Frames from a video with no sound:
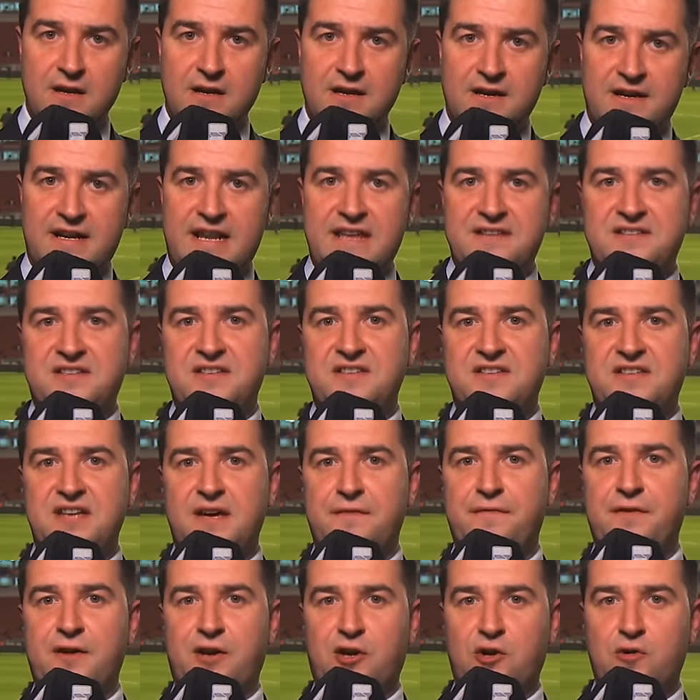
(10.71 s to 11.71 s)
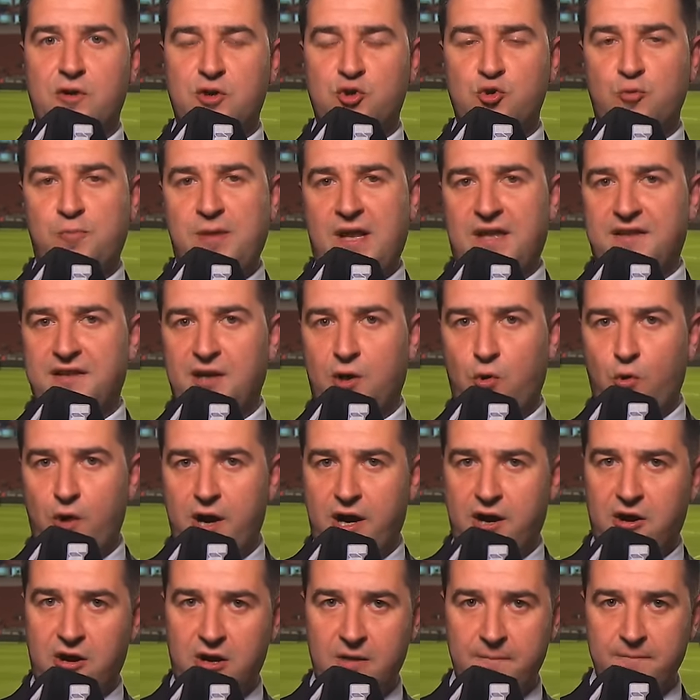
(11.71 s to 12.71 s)
Racing se aferró a su plan de
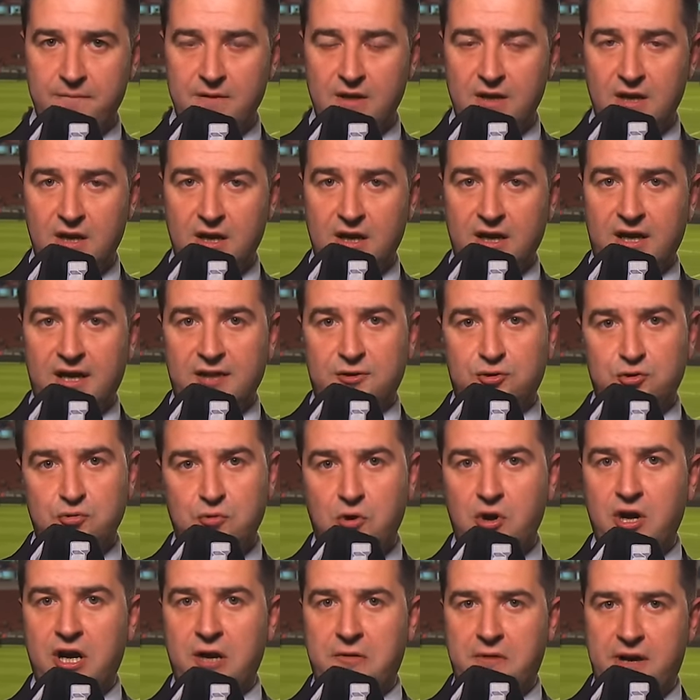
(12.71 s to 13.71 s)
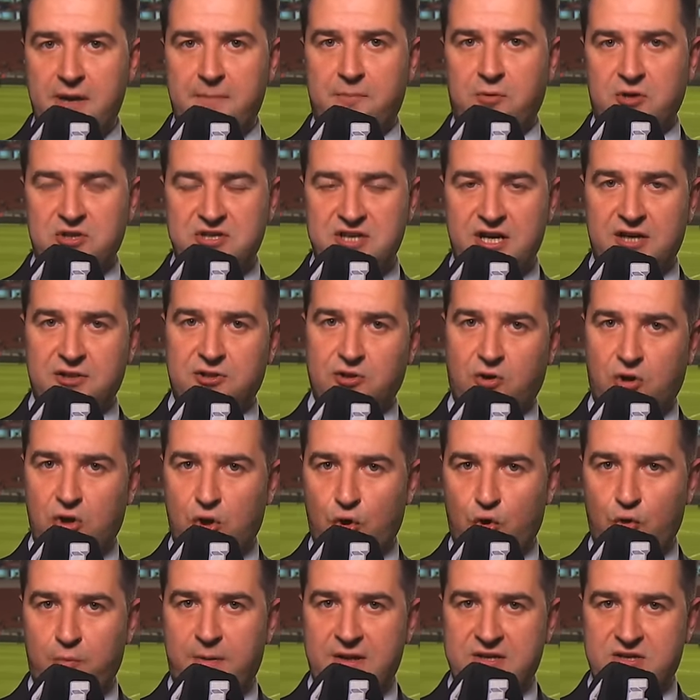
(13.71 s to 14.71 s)
juego, que tuvo que ver, por cierto, con la
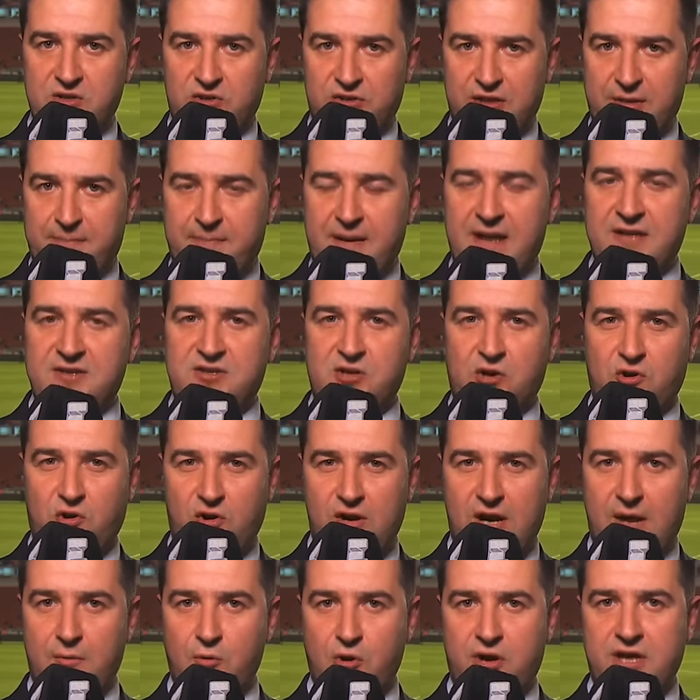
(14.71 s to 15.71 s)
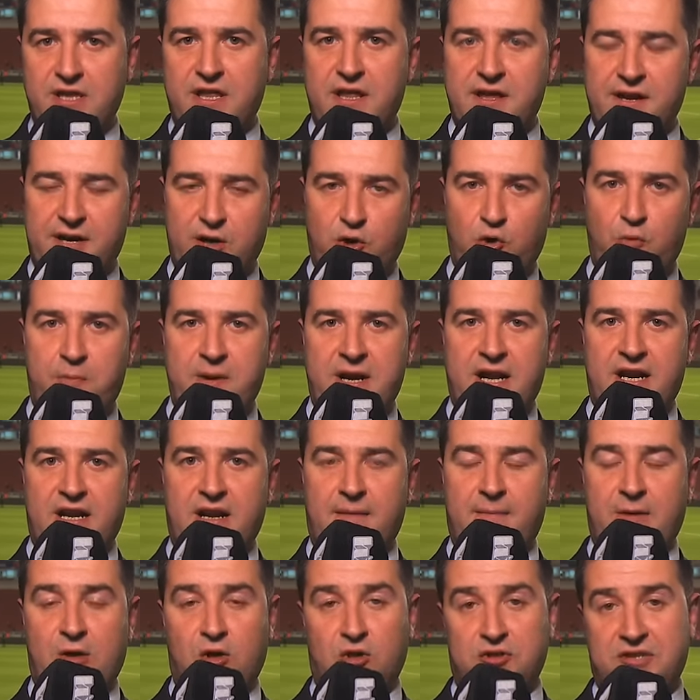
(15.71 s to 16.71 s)
ocupación de espacios, con la búsqueda de recuperar la
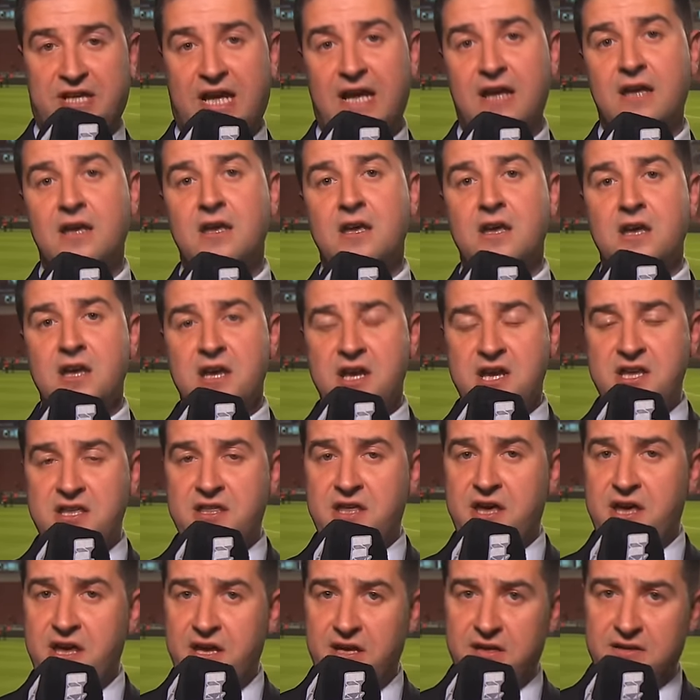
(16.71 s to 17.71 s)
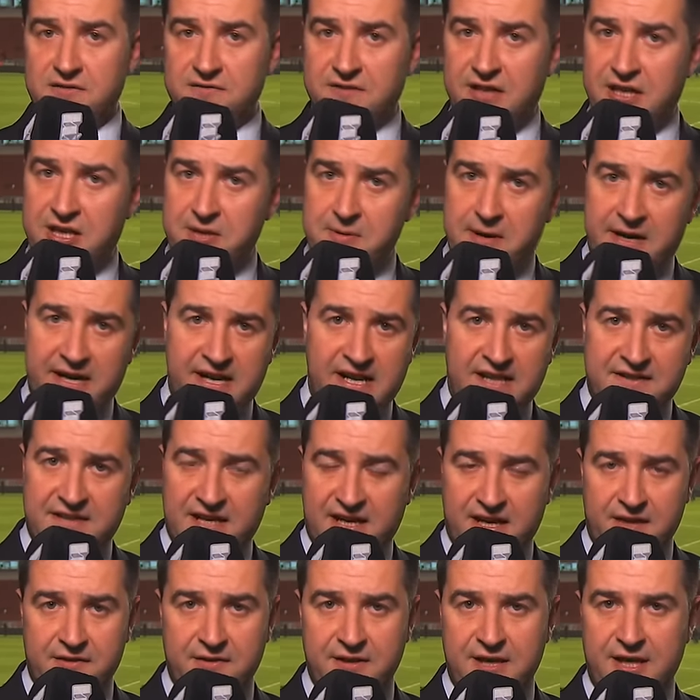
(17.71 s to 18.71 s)
pelota y de derivar en
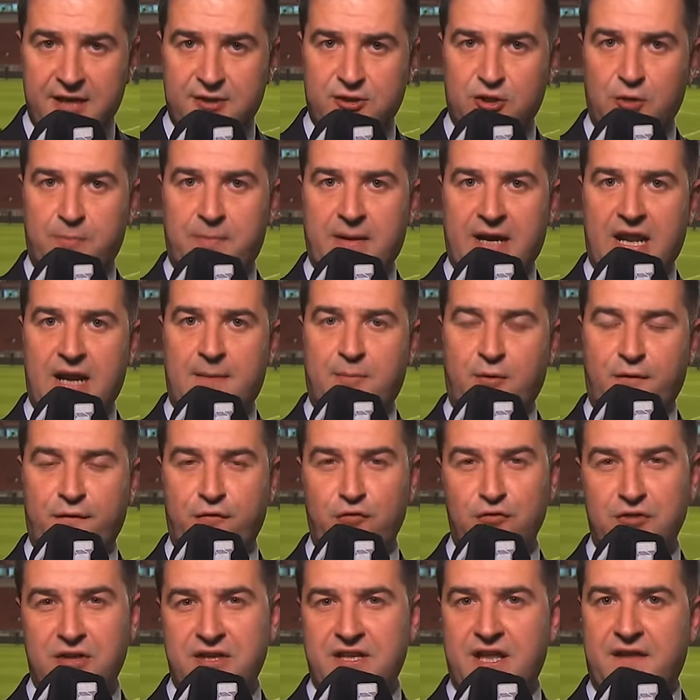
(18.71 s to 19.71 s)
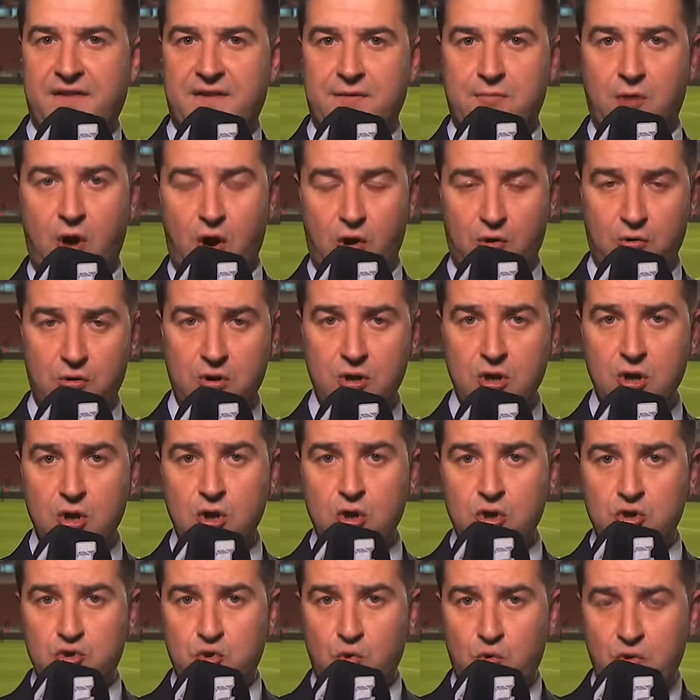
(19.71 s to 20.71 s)
ataques directos para la profundidad de Bow.
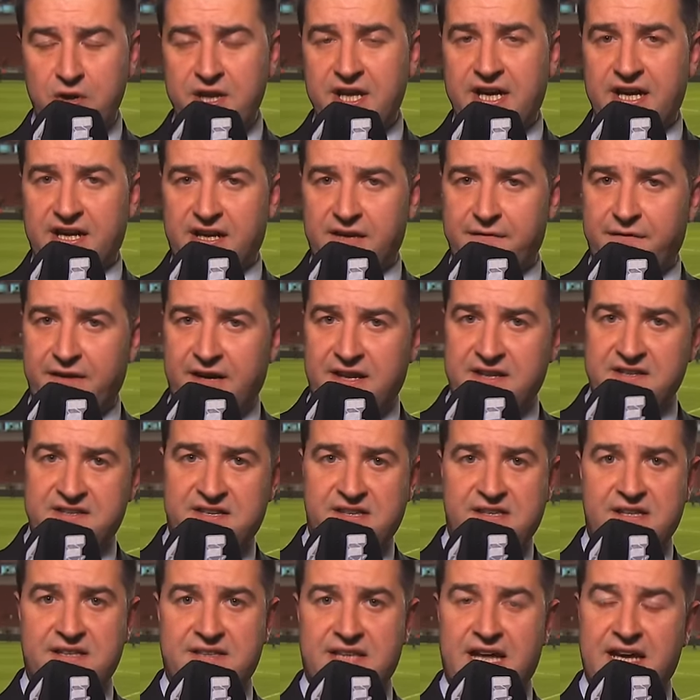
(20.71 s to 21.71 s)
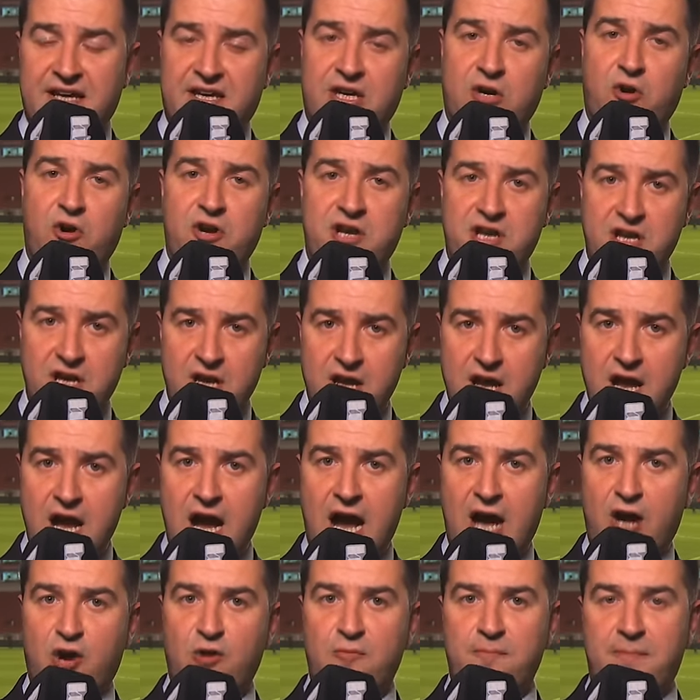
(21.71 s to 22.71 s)
Su única referencia de ataque hoy,
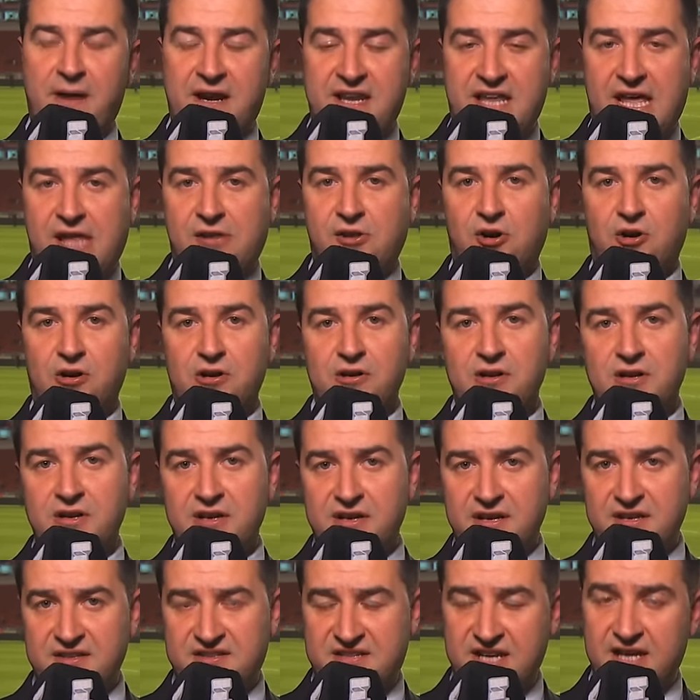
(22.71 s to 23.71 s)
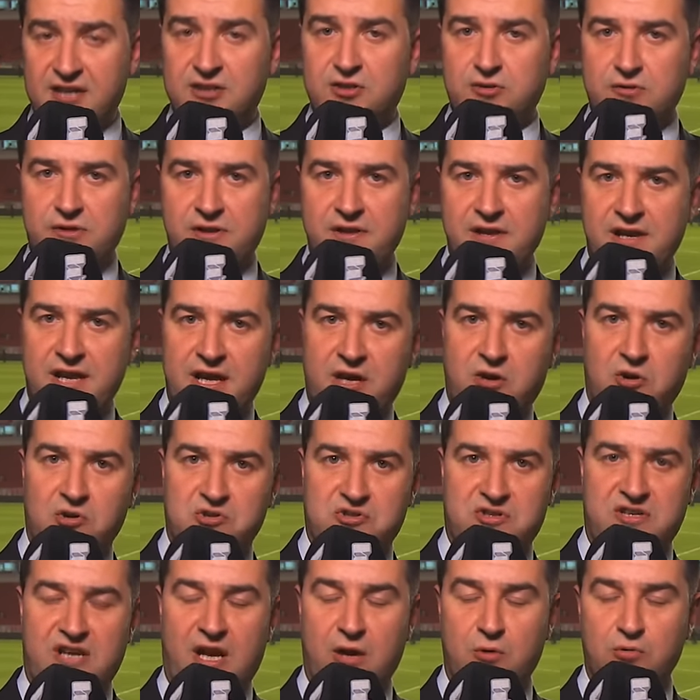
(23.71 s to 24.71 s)
acompañado, es cierto, desde
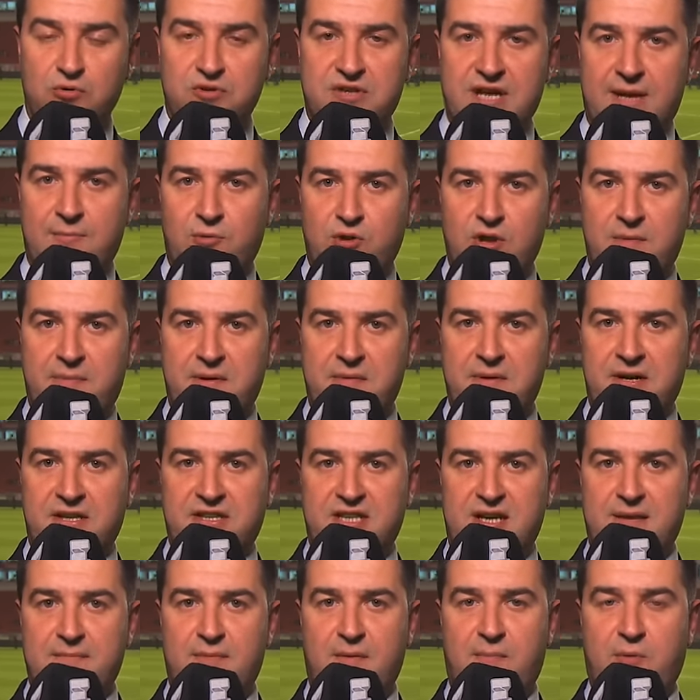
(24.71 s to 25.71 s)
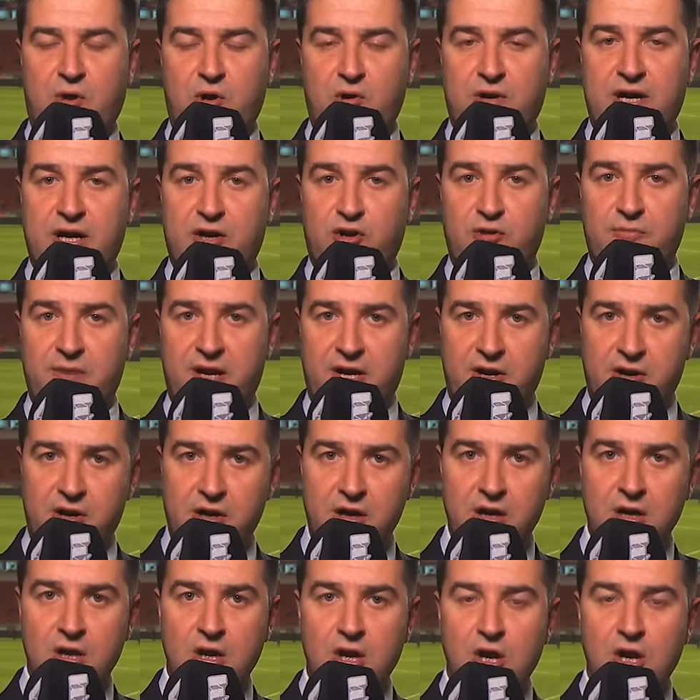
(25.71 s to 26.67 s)
lejos en algún tramo del primer tiempo por Oscar Romero.